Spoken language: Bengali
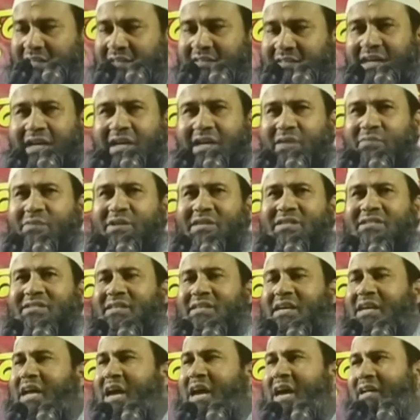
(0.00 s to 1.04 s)
তারাবির
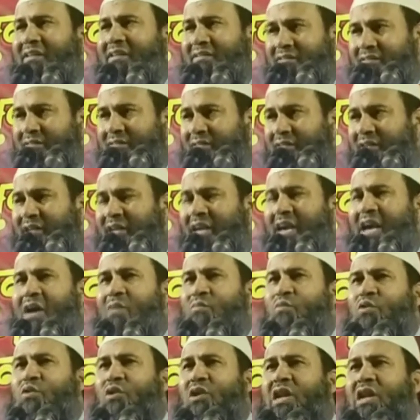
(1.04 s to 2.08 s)
সালাত
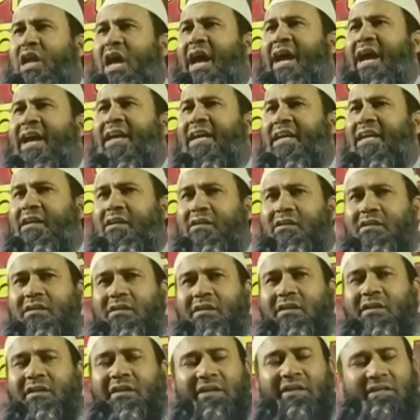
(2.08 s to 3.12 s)
তেয়ামুল্লাইল
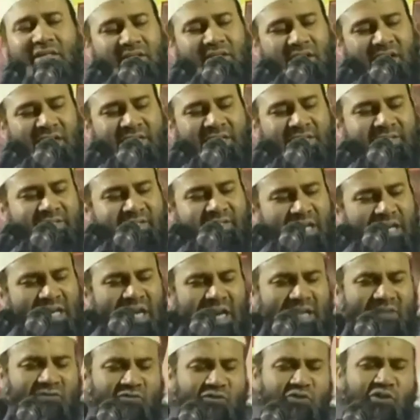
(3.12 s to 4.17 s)
এই
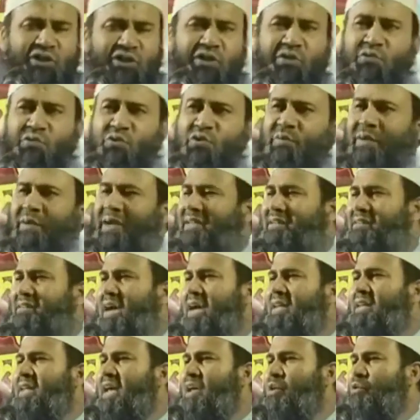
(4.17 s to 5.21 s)
সালাত যদি কোনো ব্যক্তি
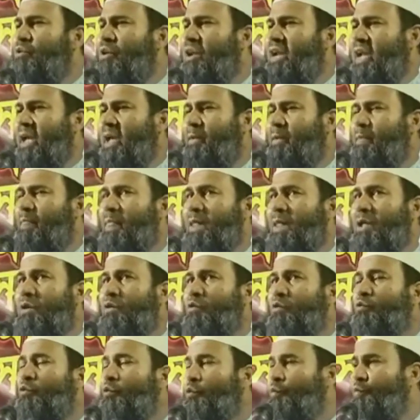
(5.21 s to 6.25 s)
আদায় করে
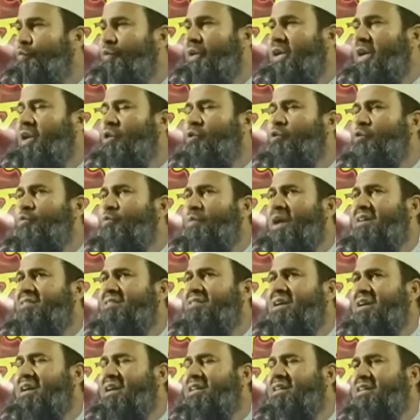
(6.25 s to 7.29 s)
গুফির আলহুমা
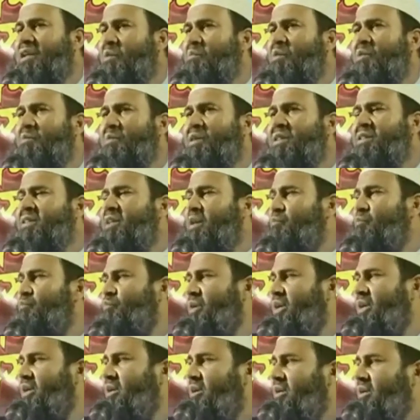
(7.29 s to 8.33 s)
তাকদ্দামিন
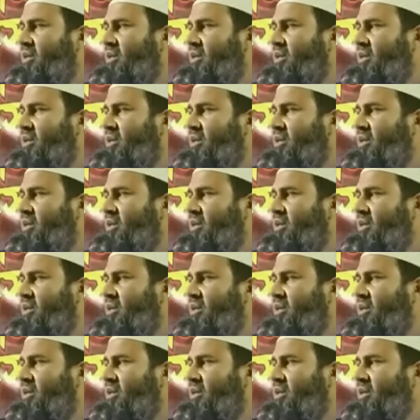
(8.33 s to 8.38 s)
দাম্বি